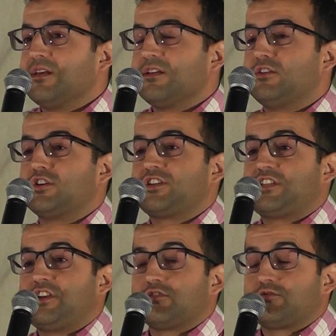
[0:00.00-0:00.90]
no sé
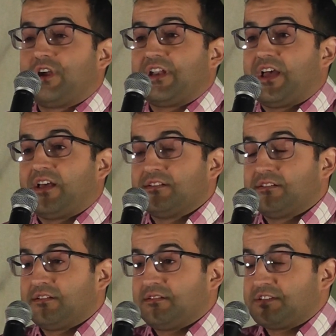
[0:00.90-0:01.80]
si os suena,
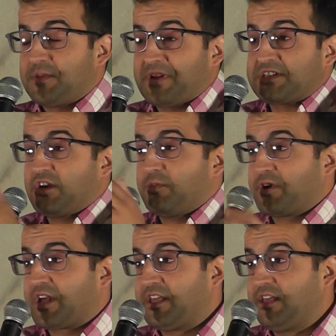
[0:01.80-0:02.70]
se paseó por
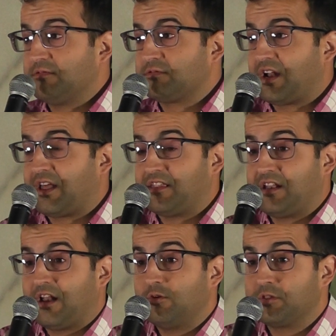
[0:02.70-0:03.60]
aquí un tal de
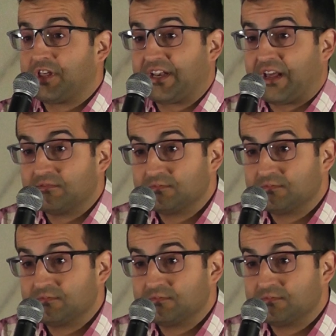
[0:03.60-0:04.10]
la Lucena